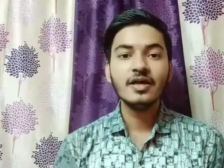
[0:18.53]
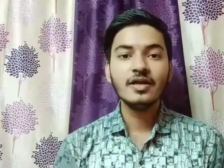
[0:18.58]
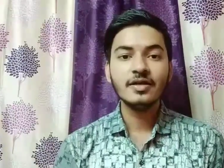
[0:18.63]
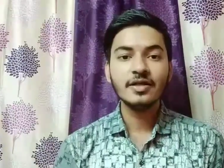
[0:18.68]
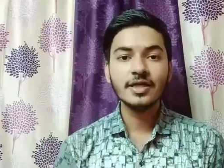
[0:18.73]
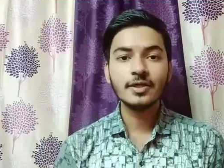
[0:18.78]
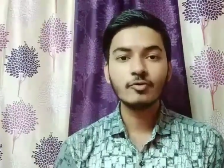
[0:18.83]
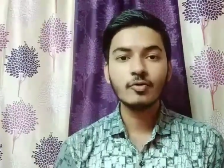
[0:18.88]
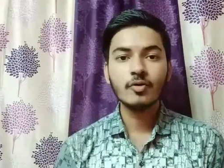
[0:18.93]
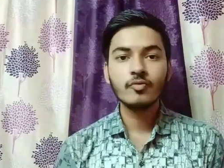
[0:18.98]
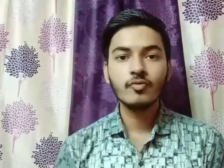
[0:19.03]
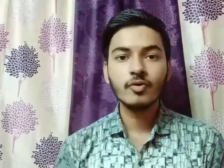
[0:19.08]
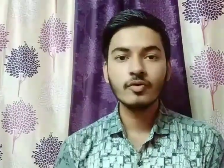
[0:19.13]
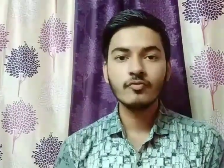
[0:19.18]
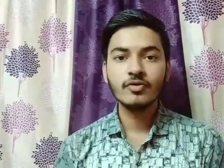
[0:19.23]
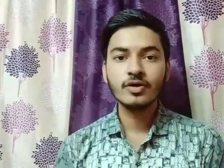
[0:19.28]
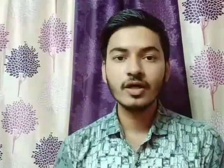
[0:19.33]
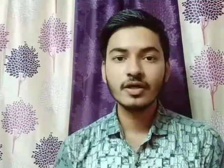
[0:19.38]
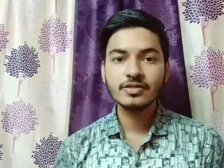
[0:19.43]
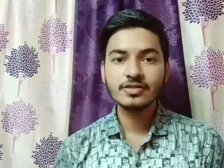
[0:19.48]
नीट
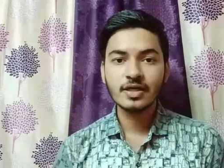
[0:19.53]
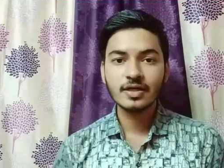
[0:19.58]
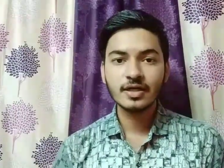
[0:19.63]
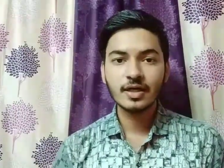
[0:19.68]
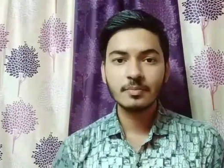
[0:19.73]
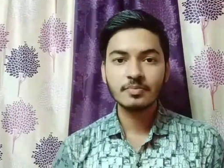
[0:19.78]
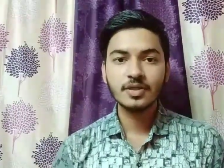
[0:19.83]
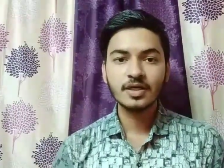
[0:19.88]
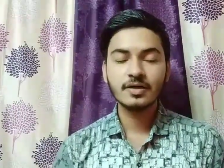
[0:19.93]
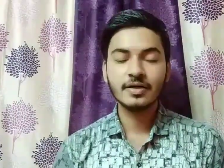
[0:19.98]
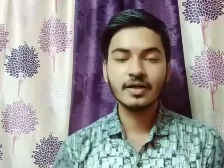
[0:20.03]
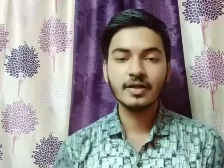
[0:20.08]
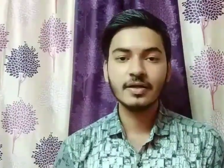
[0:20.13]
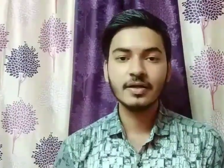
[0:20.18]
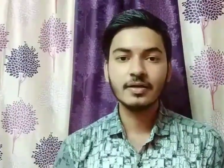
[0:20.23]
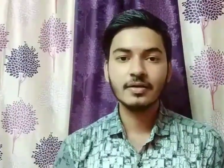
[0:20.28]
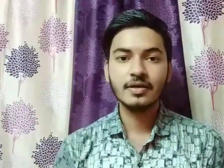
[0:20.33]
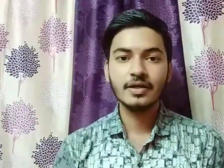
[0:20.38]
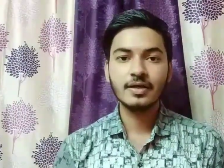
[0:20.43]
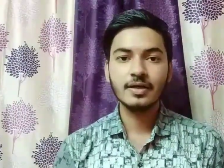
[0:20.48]
टू का रिजल्ट कब तक
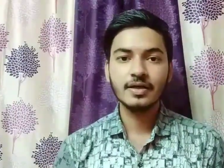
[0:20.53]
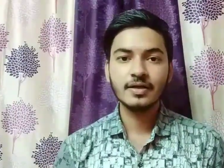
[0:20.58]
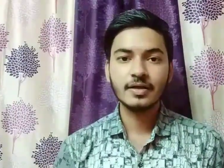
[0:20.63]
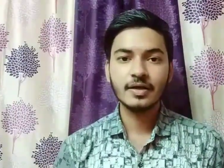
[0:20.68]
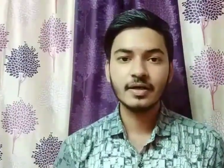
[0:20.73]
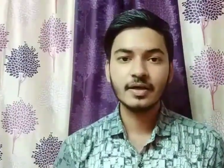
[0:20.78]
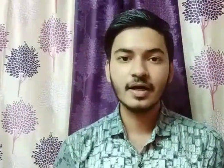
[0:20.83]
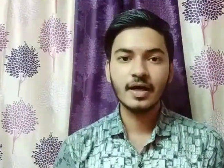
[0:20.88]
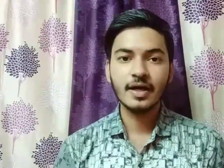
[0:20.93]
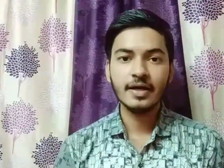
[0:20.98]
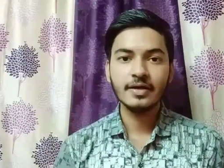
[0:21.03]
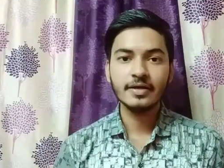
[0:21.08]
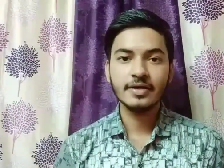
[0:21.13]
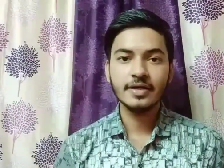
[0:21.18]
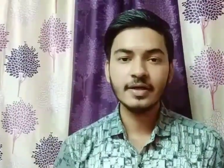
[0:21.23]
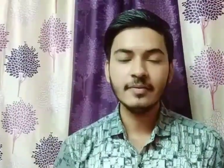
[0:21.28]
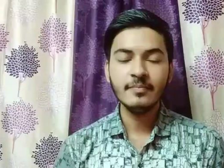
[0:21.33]
डिक्लेयर करेगा एन